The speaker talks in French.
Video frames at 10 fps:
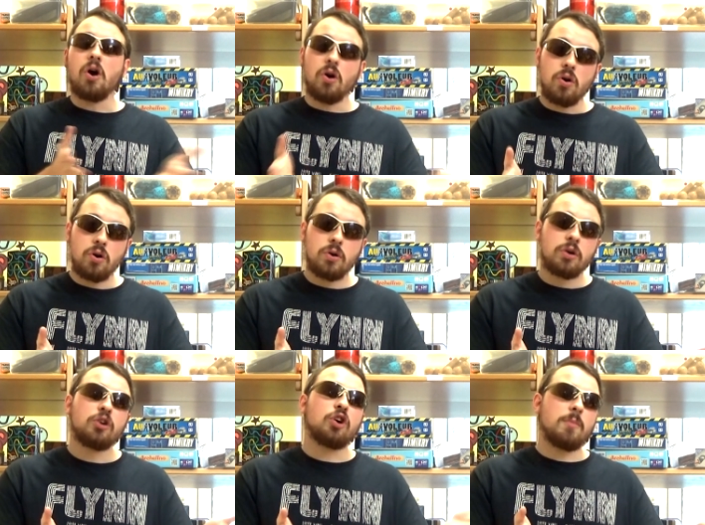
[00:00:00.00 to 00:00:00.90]
Or,
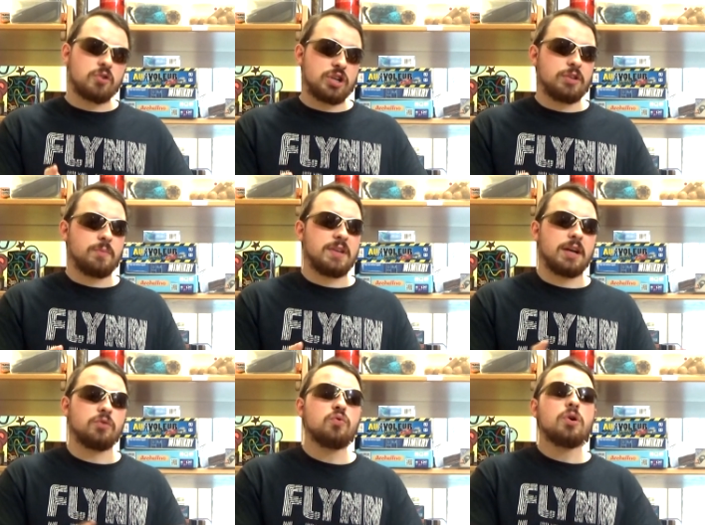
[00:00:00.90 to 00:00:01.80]
comment j'ai adopté
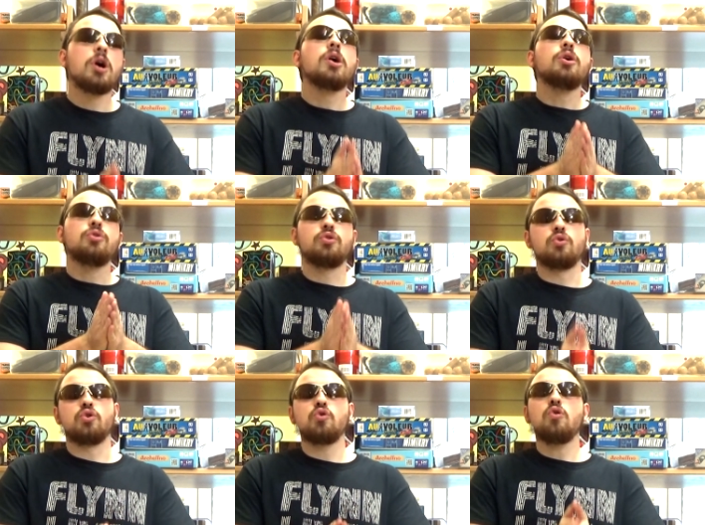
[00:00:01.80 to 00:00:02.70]
Agnou,
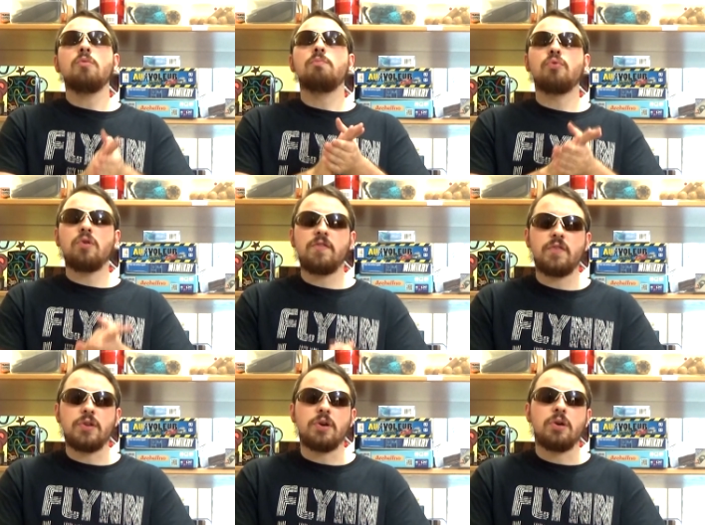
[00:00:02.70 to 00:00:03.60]
se joue pour le
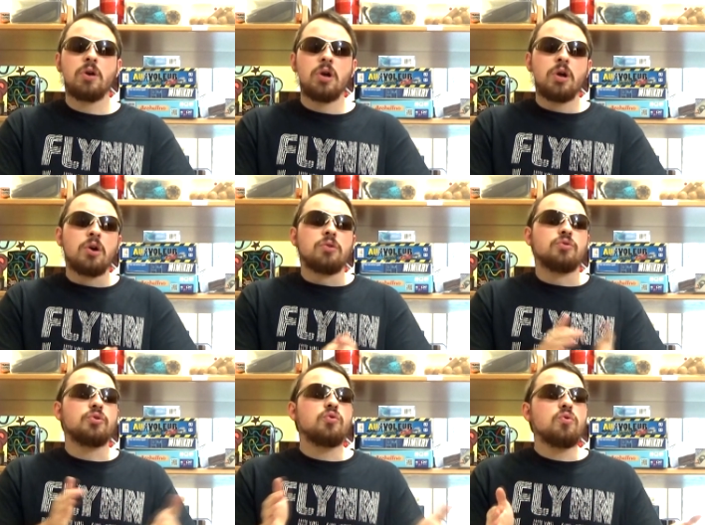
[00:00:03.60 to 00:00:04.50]
fun.
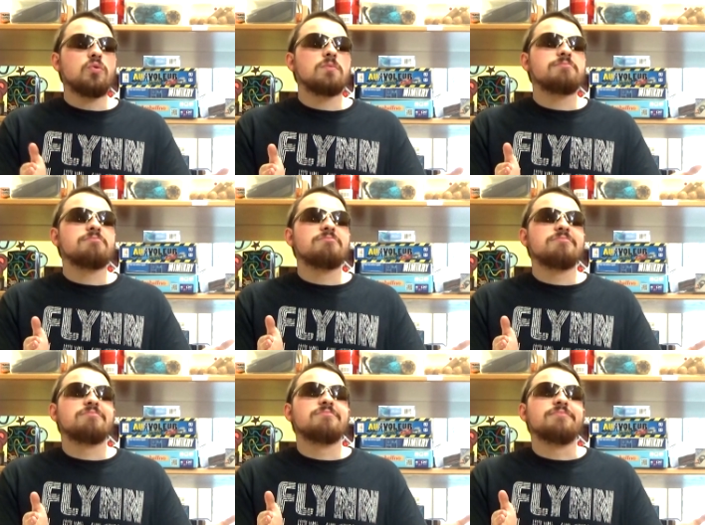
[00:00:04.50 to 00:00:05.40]
Du coup,
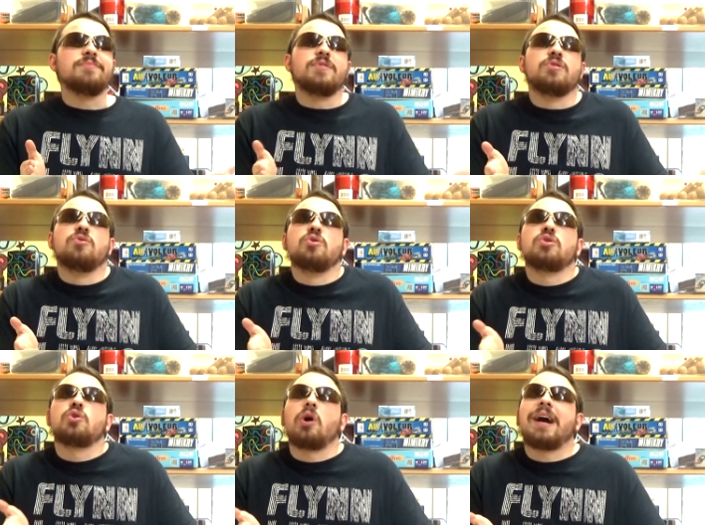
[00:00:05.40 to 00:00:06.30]
ne
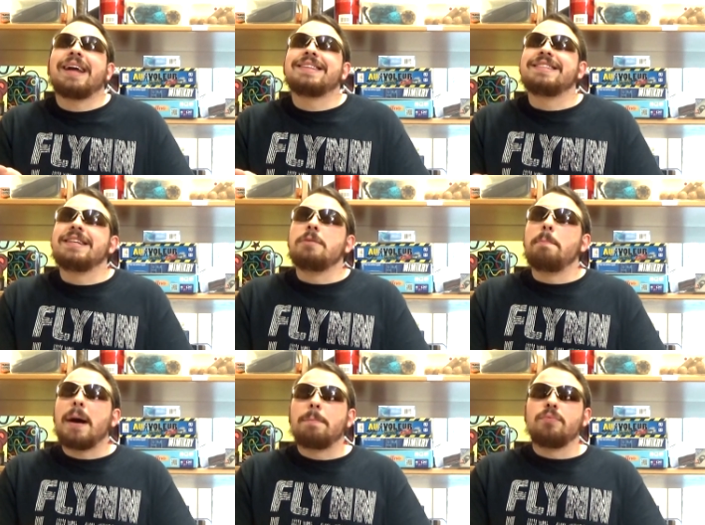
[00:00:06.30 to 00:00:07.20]
serait-il
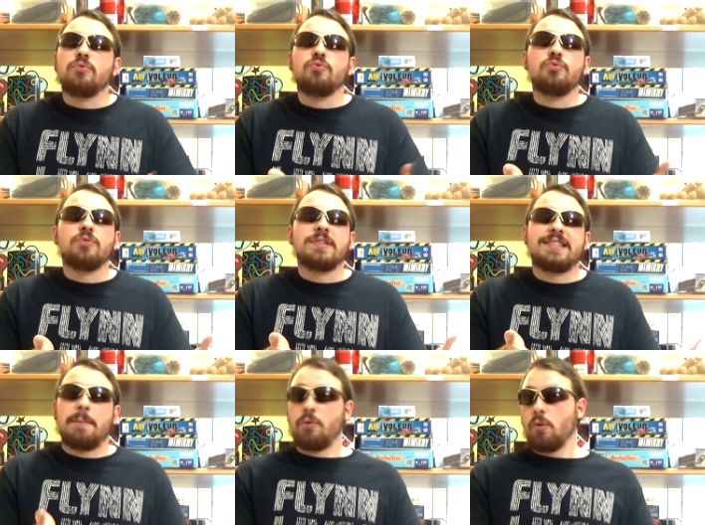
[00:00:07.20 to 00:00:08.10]
pas
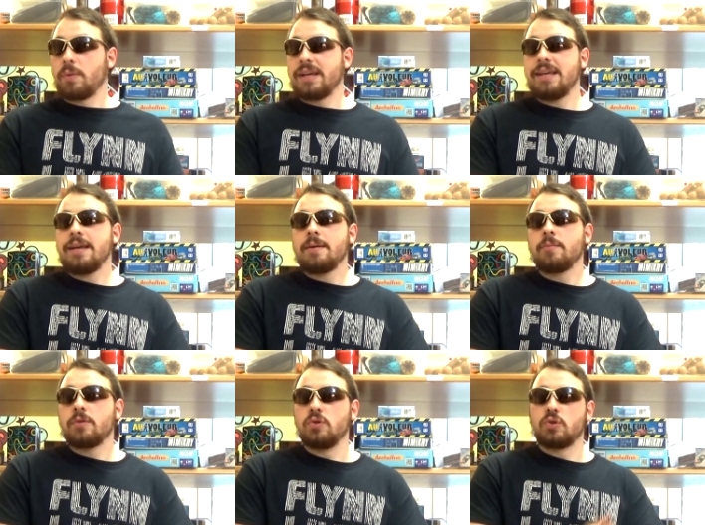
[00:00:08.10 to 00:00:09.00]
plus approprié
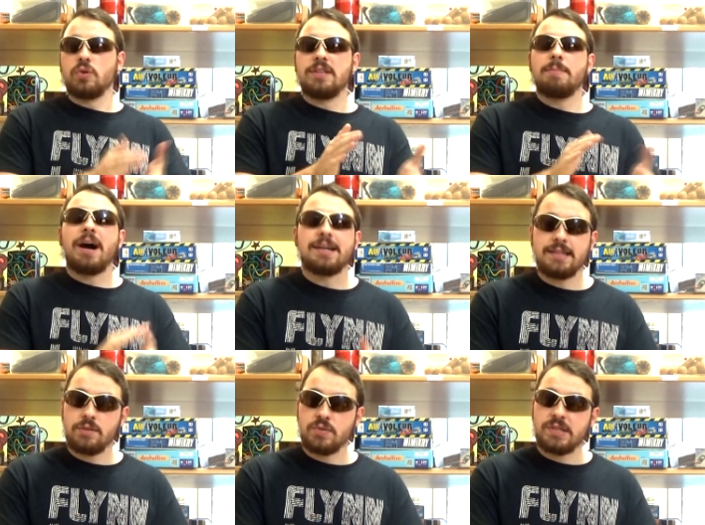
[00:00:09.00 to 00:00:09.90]
de se
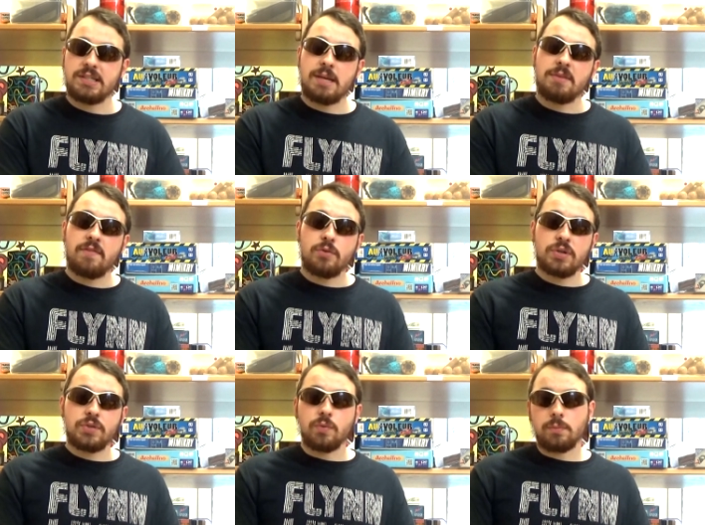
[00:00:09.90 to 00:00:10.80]
débarrasser du système
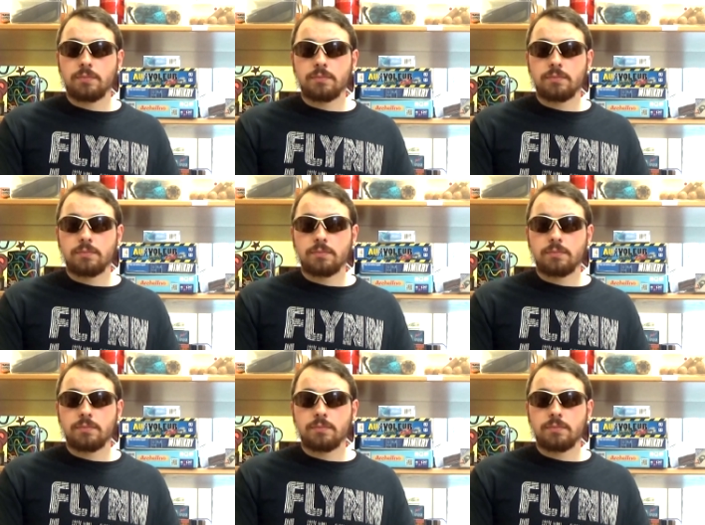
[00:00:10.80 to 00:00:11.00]
d'évaluation